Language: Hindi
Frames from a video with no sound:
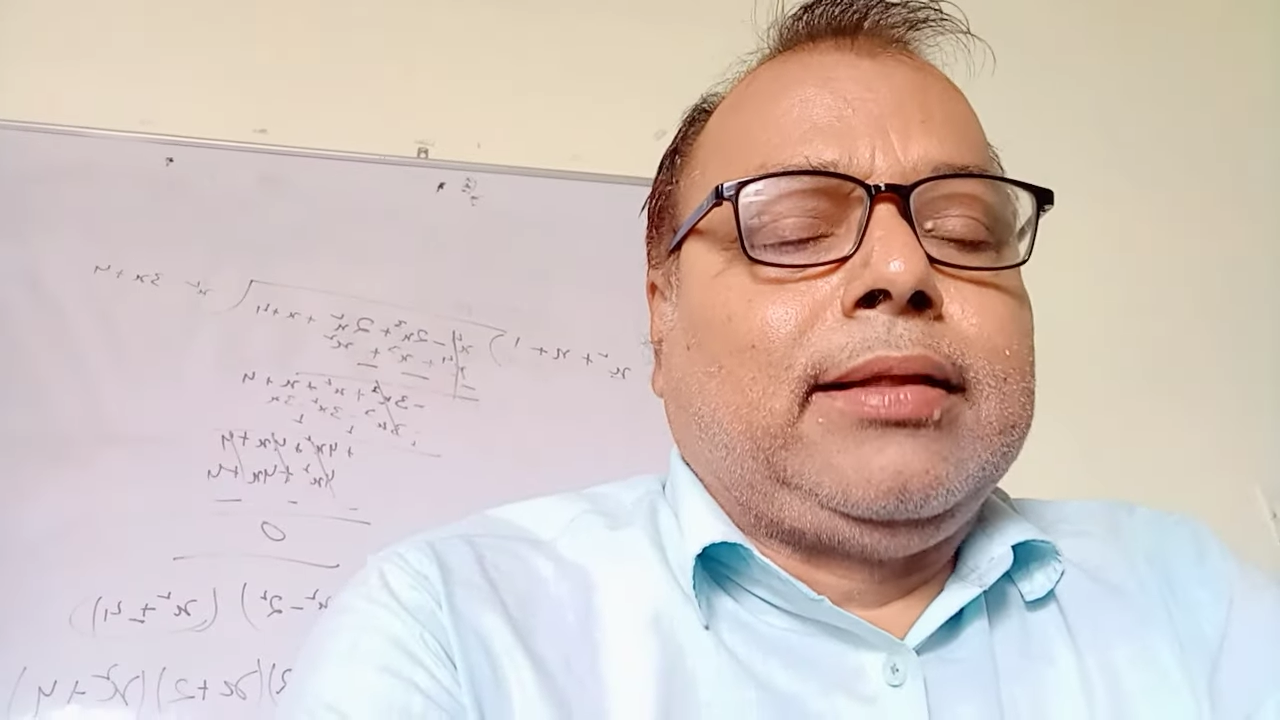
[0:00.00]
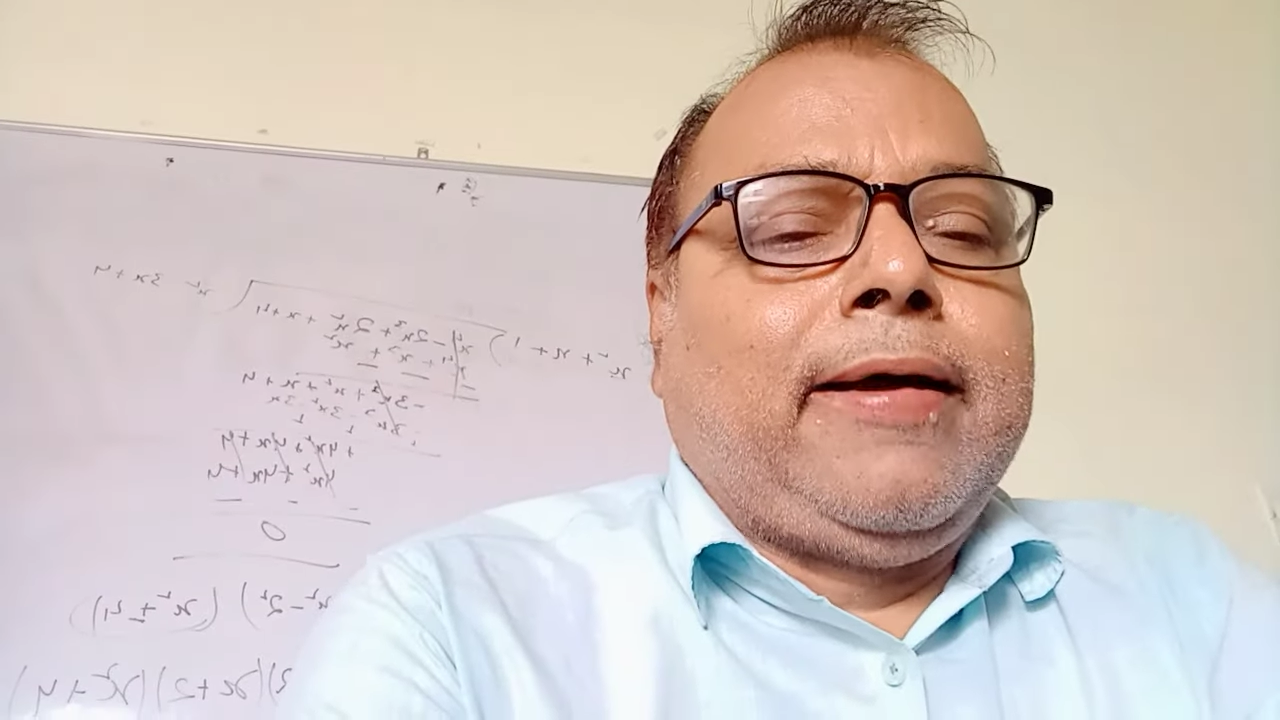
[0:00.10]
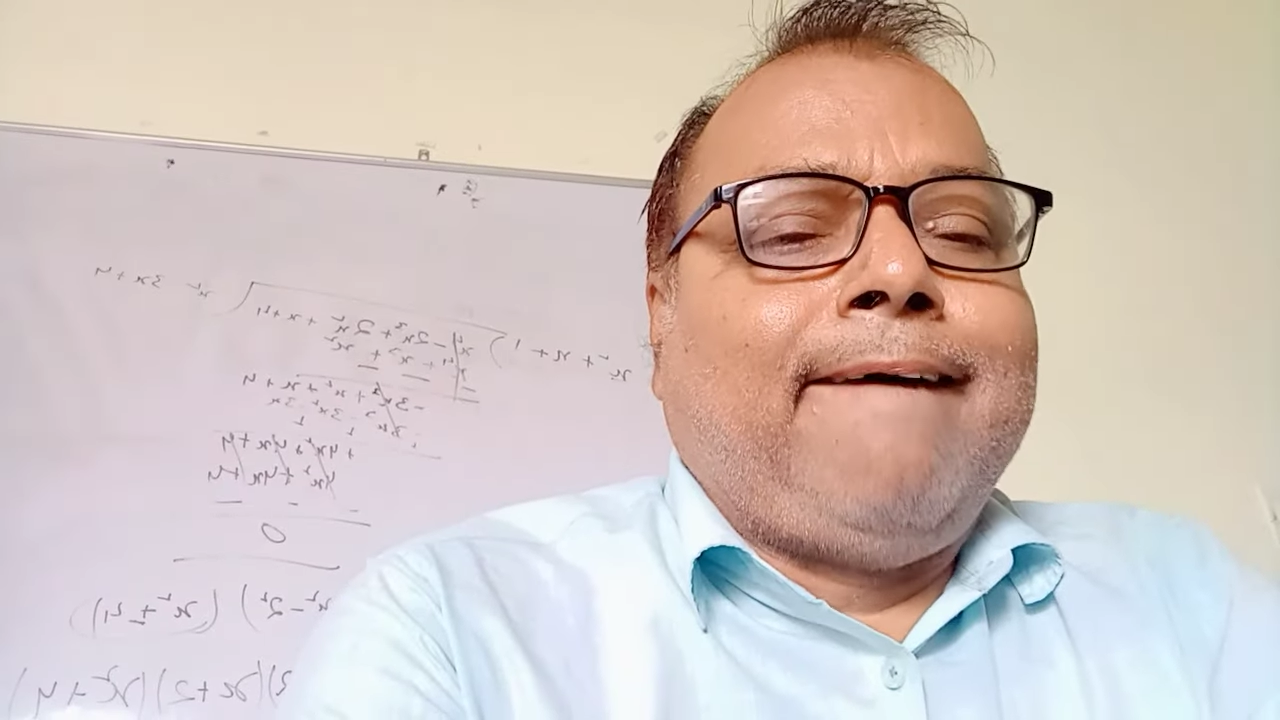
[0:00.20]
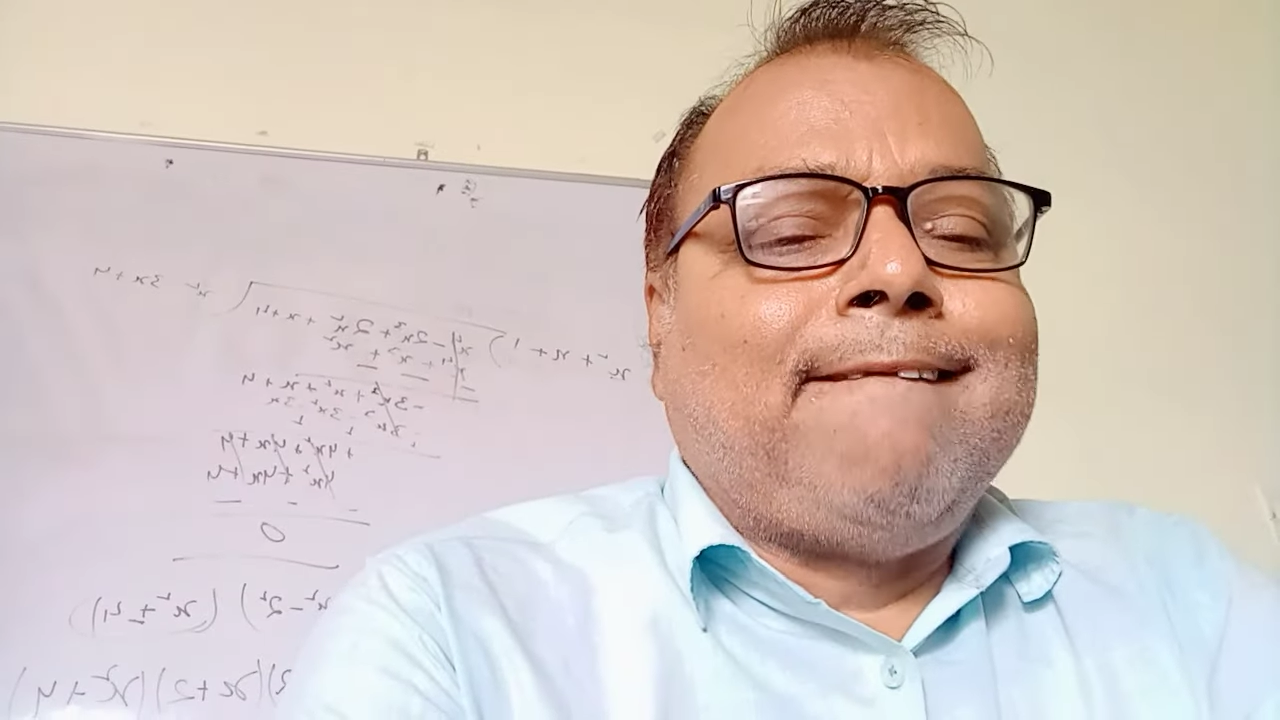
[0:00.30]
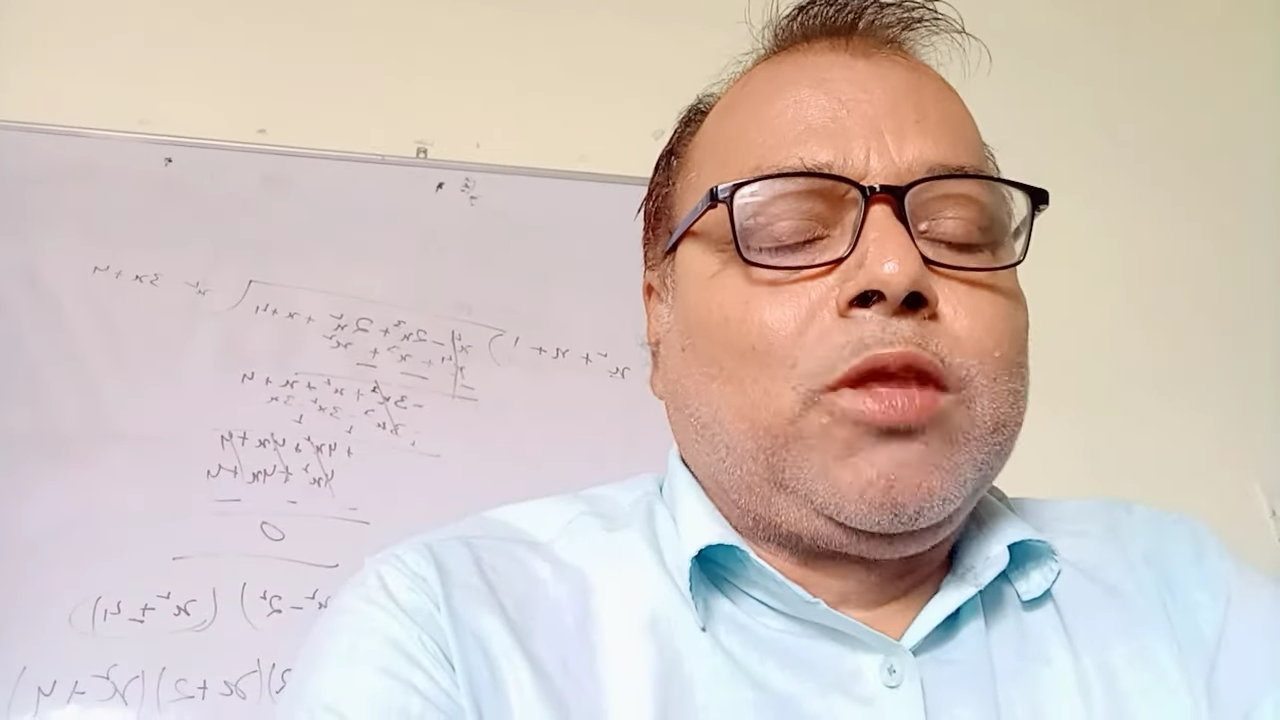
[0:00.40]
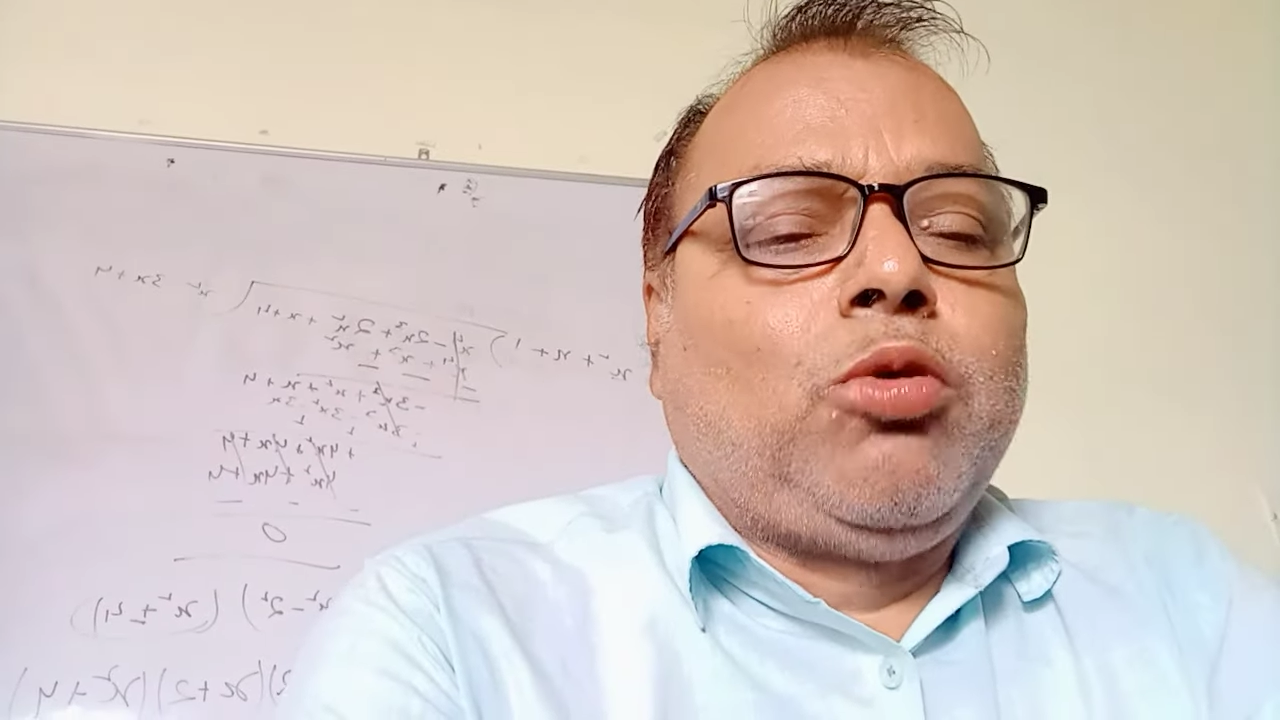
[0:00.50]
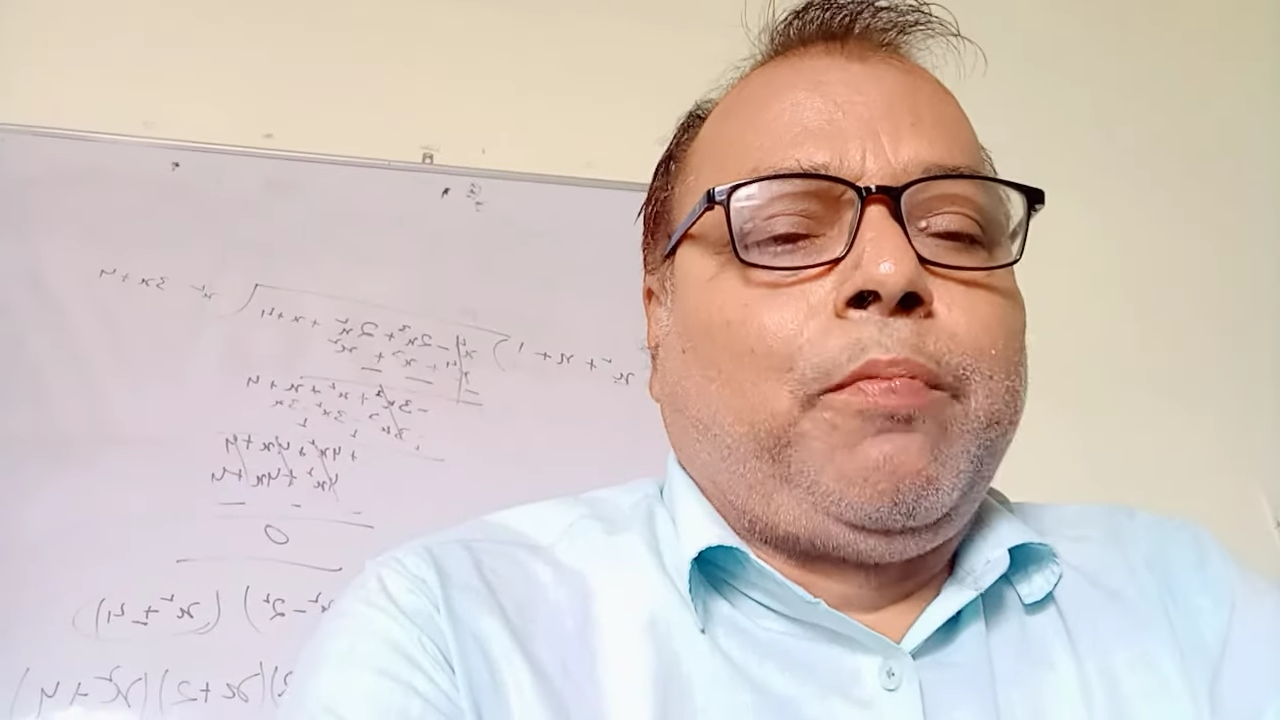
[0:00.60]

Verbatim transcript: सकता है